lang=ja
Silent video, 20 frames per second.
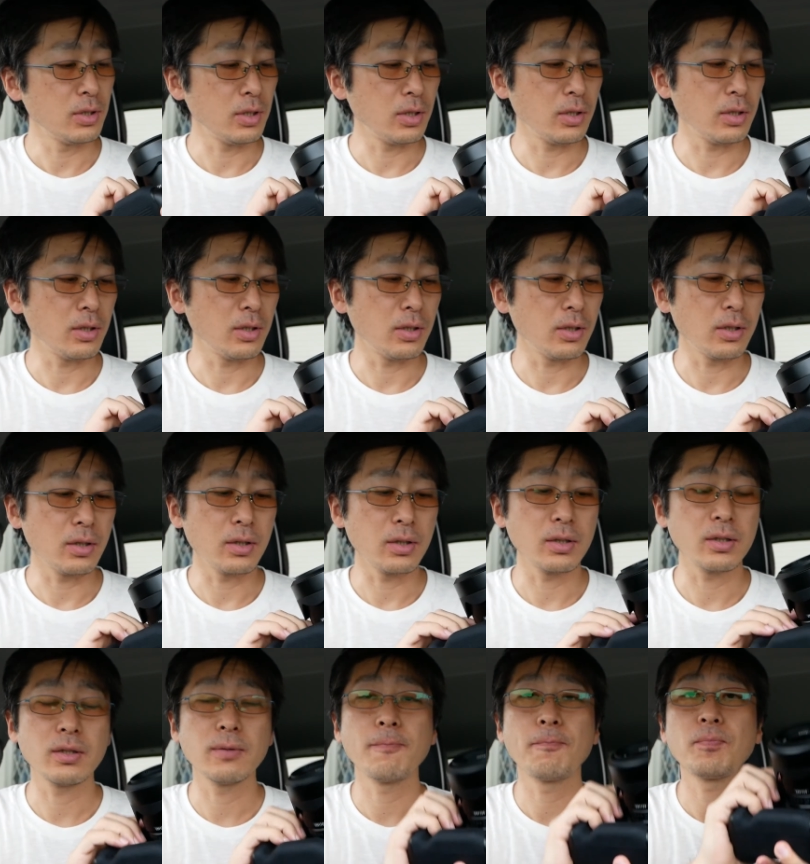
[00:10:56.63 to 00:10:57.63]
え
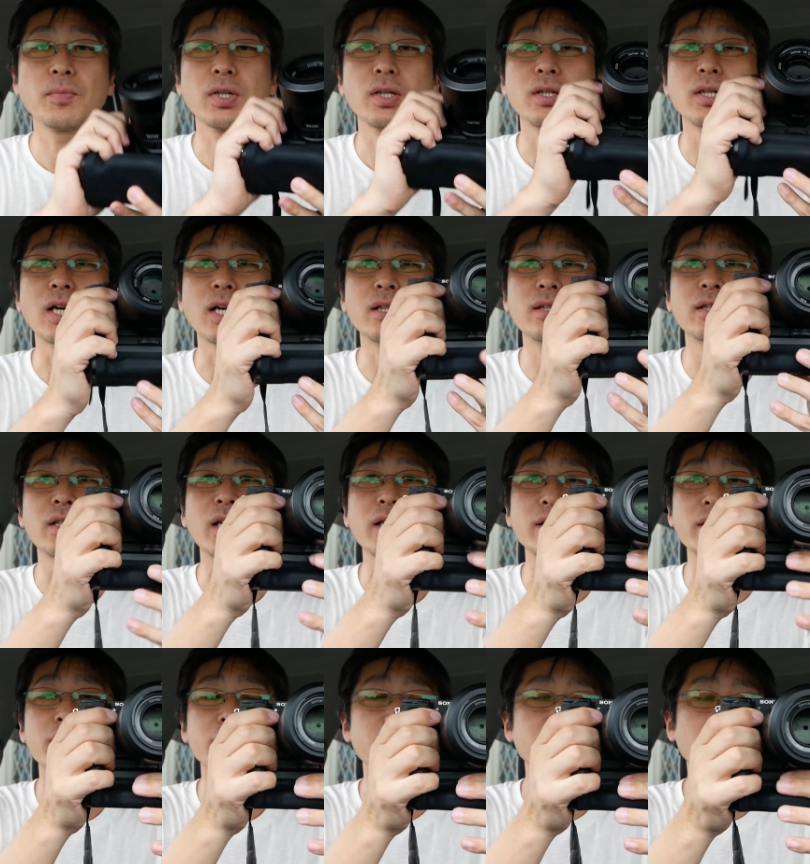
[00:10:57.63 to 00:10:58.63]
合
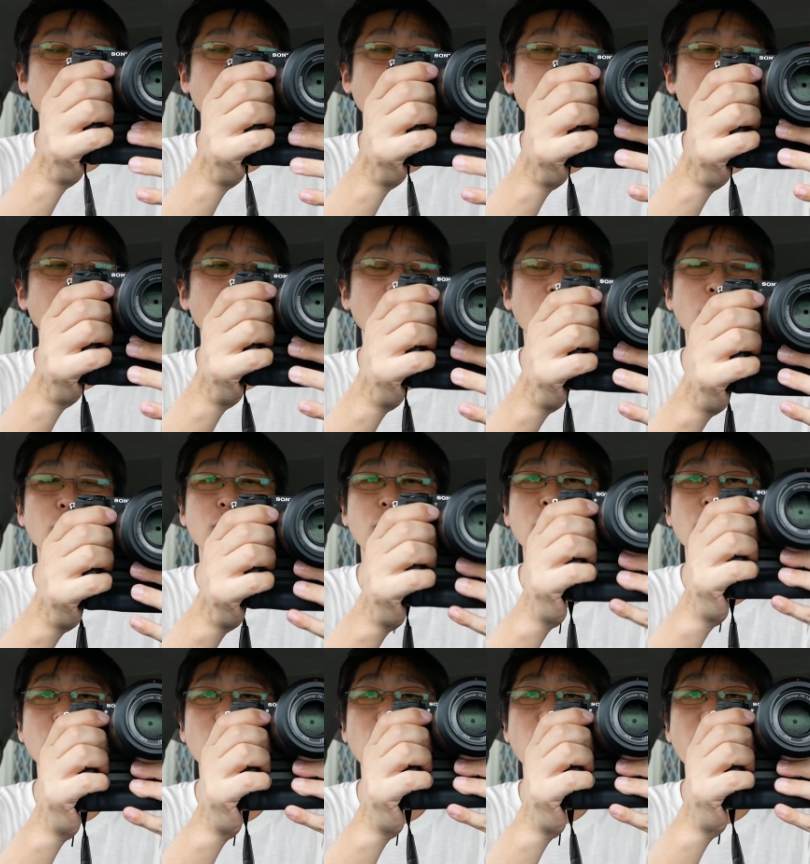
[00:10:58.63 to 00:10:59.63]
体っていうのはね、
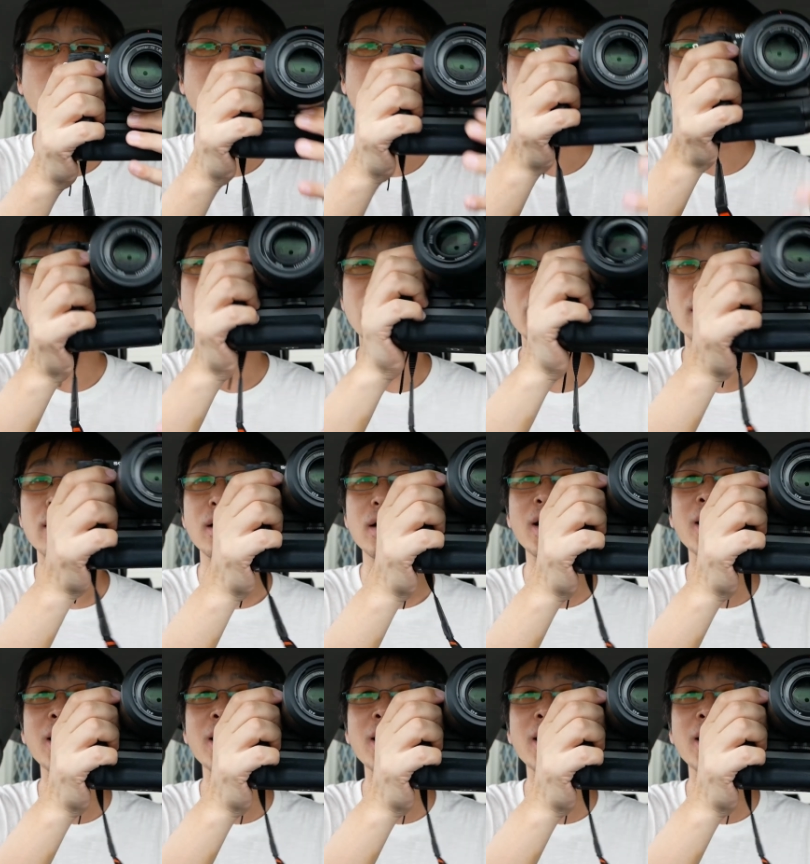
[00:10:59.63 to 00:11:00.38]
男のロマンですから。